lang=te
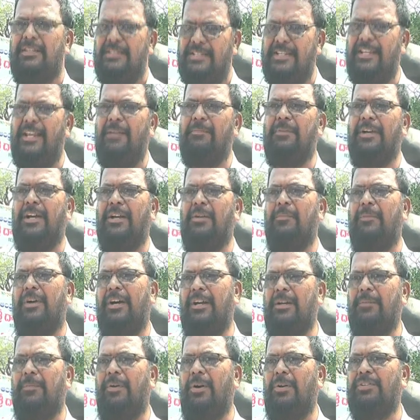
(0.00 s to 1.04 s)
సీఎం గారు
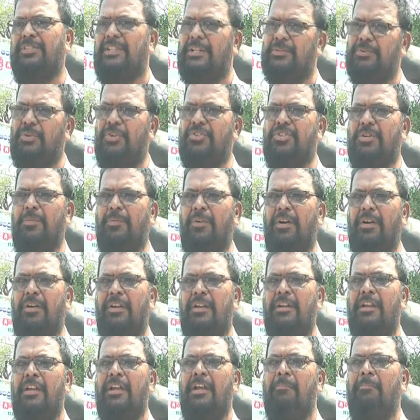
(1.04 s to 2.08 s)
మహానుభావులు సంతోషము
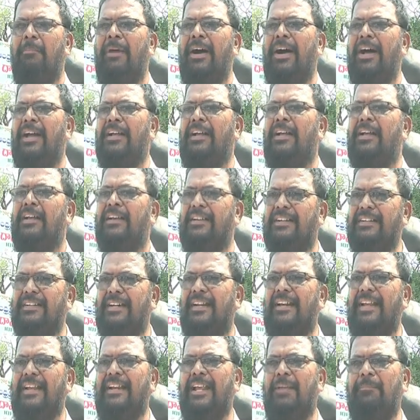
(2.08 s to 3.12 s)
మా
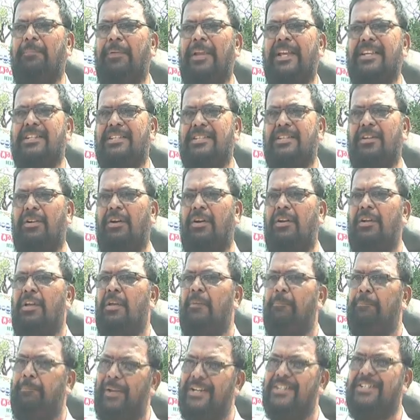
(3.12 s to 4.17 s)
రిటైర్డ్ అయిన ఎంప్లాయీస్
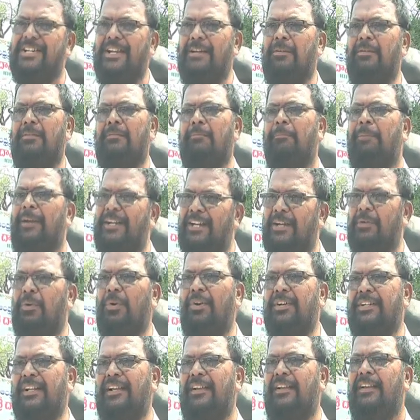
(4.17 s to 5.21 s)
పెన్షన్ బటన్
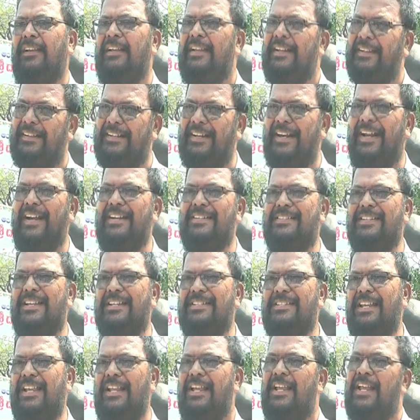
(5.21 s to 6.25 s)
ఒకటి క్రియేట్
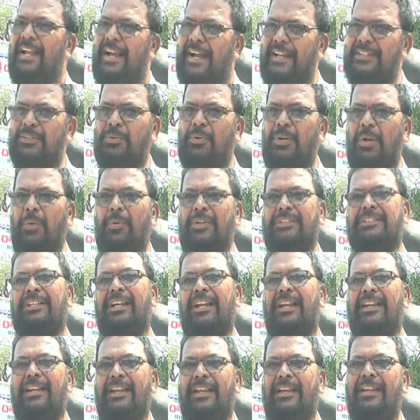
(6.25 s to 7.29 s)
చేసి అది కూడా
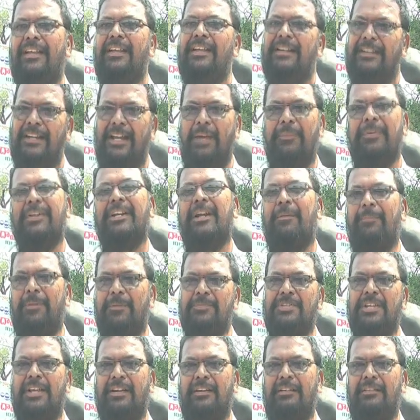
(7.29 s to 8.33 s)
ఒత్తాలని నా విన్నపం
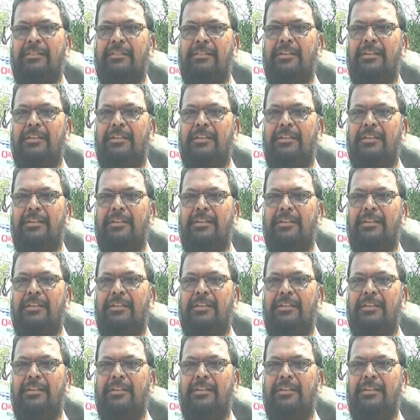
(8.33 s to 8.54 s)
సార్